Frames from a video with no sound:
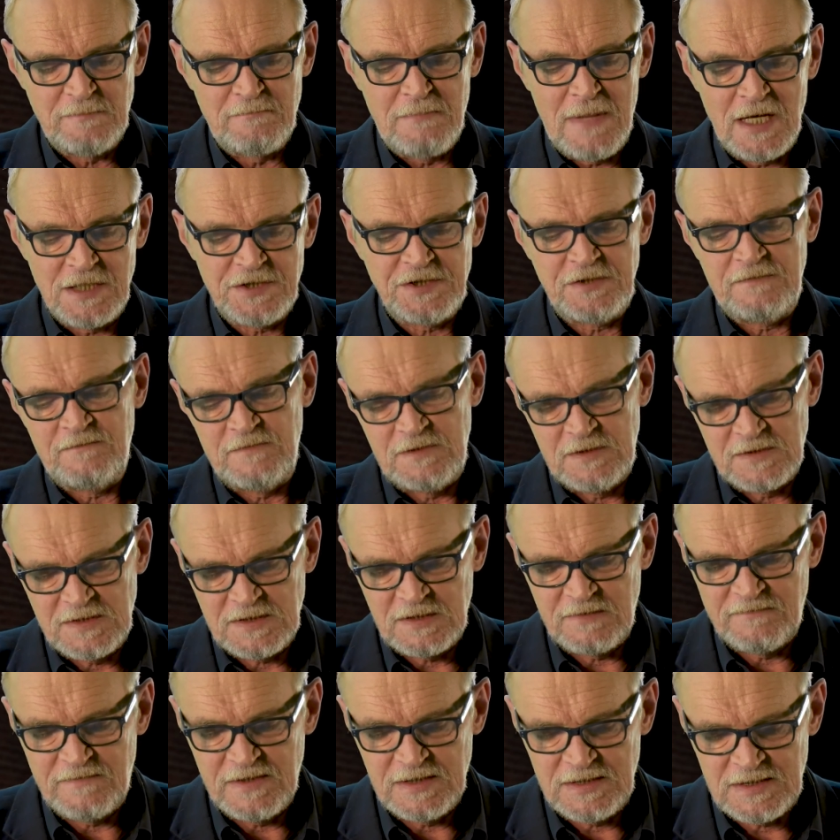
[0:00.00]
ma się
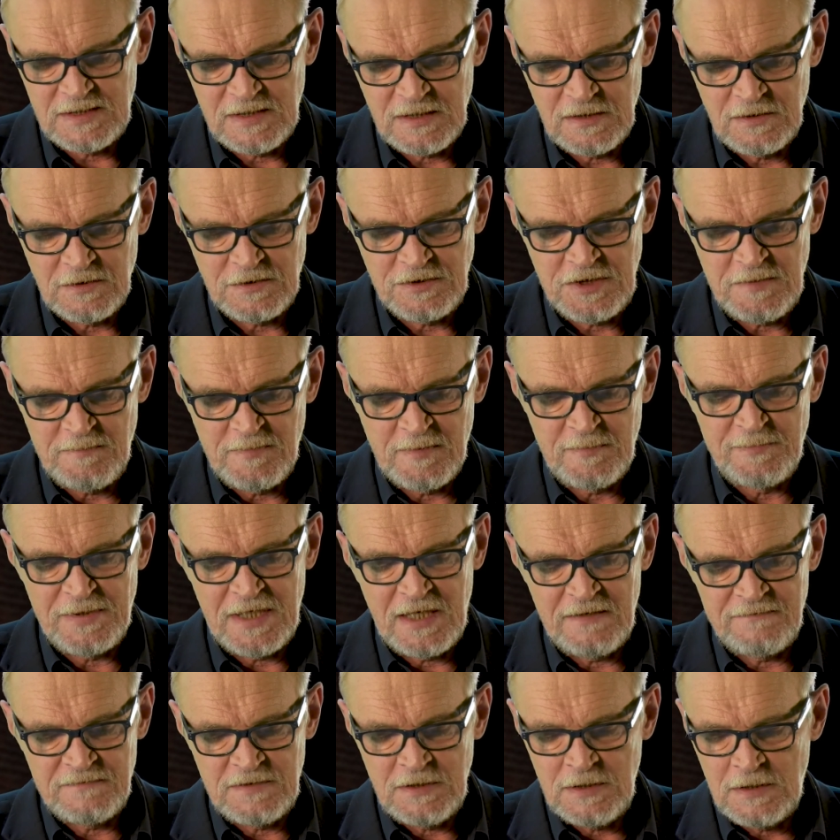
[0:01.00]
wnioskować z tego, czy
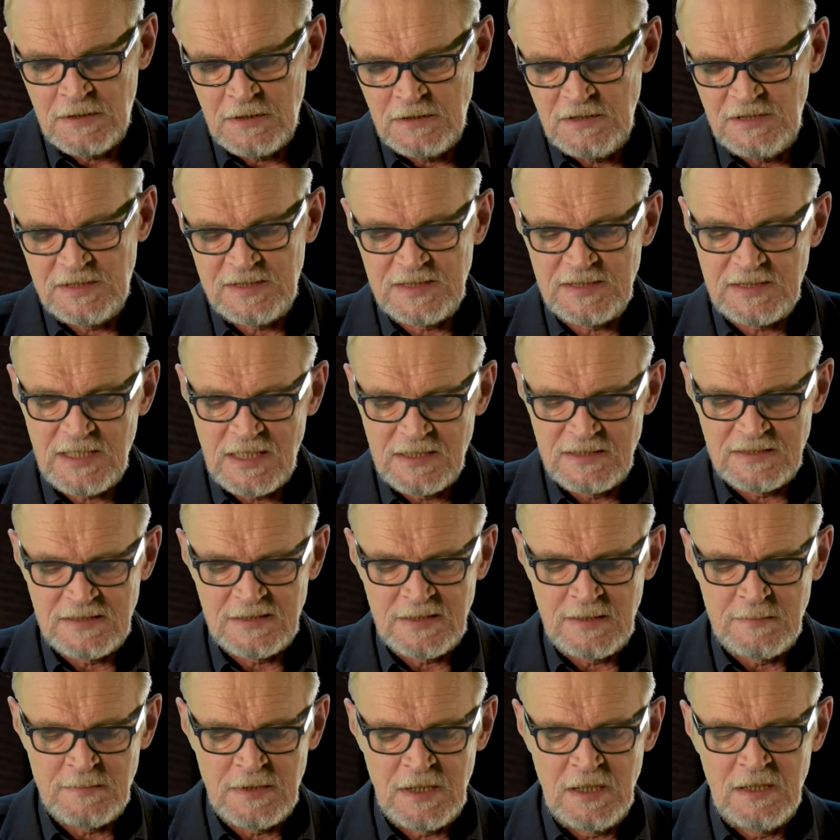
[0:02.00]
poprawnie i z
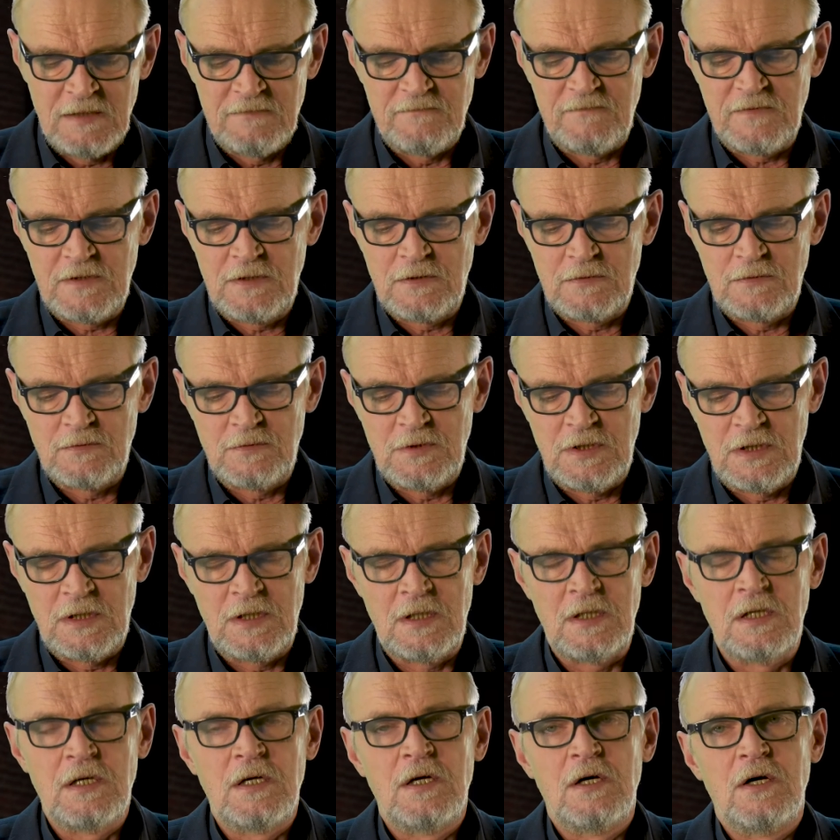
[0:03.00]
sensem
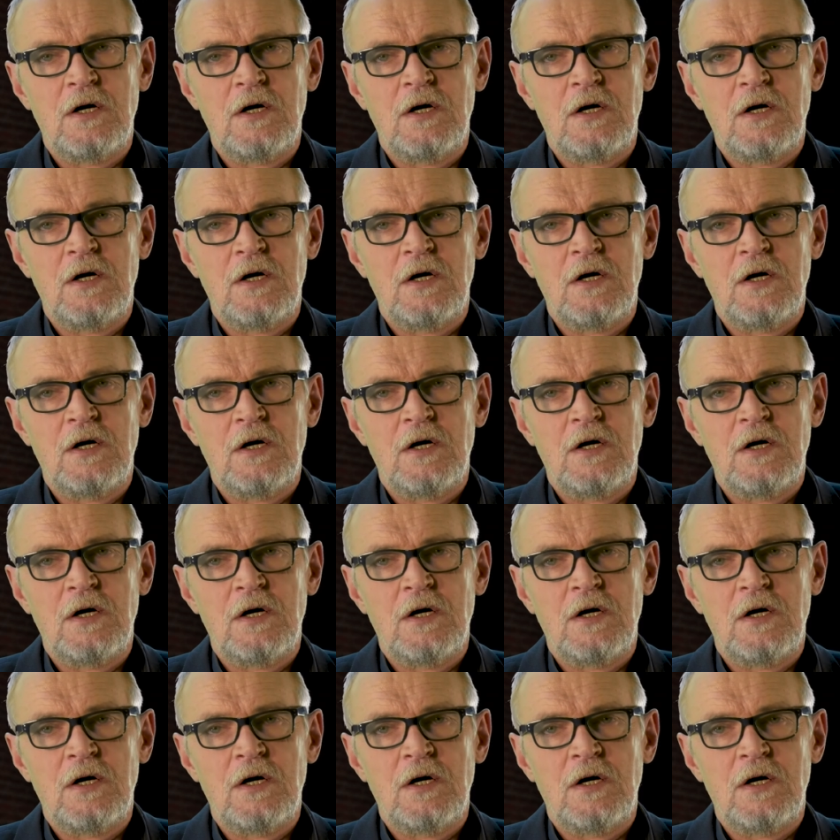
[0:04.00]
wykonuje